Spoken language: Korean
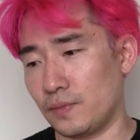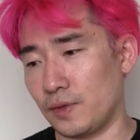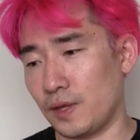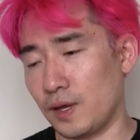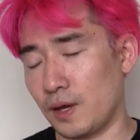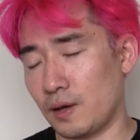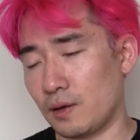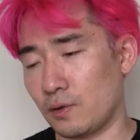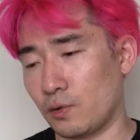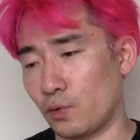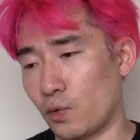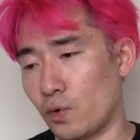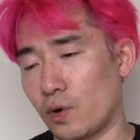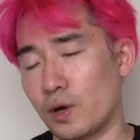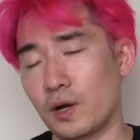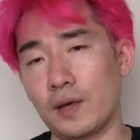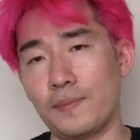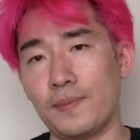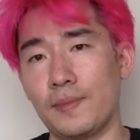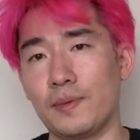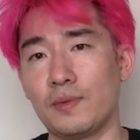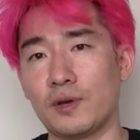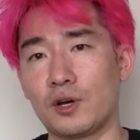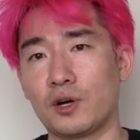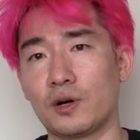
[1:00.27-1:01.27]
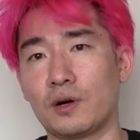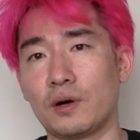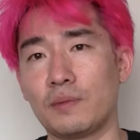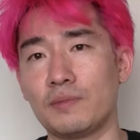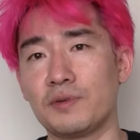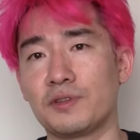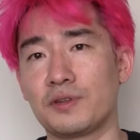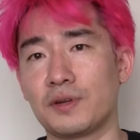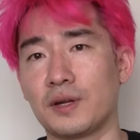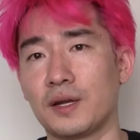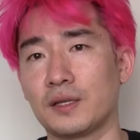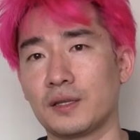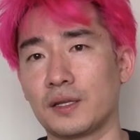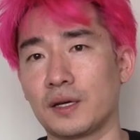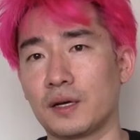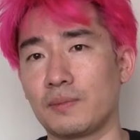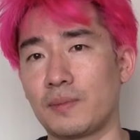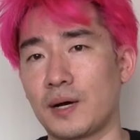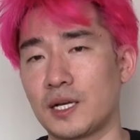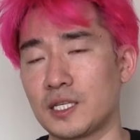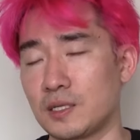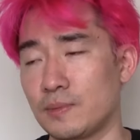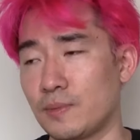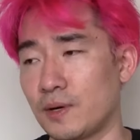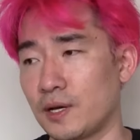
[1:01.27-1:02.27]
내 로컬에 이미 커밋을 해놨다가
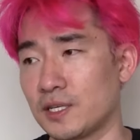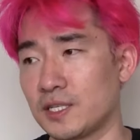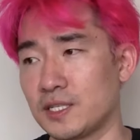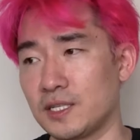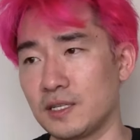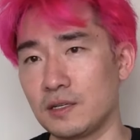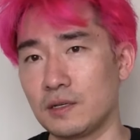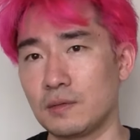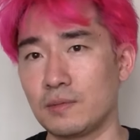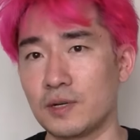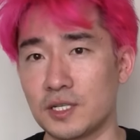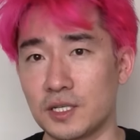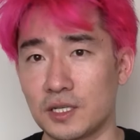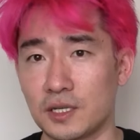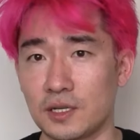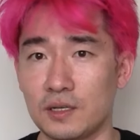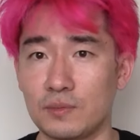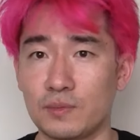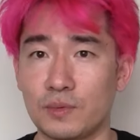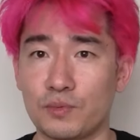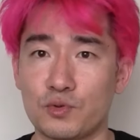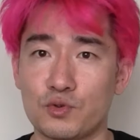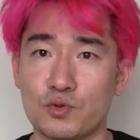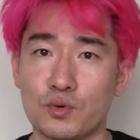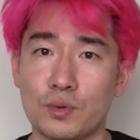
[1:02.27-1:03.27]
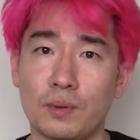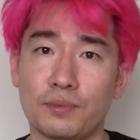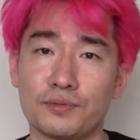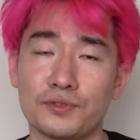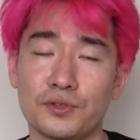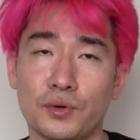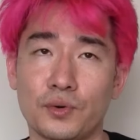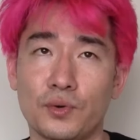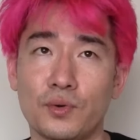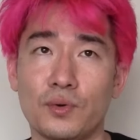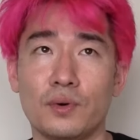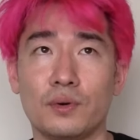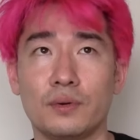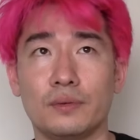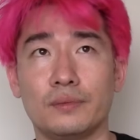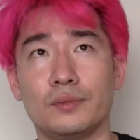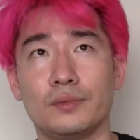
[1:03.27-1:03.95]
마지막에 싱크만 시키는 것도 좀 없었고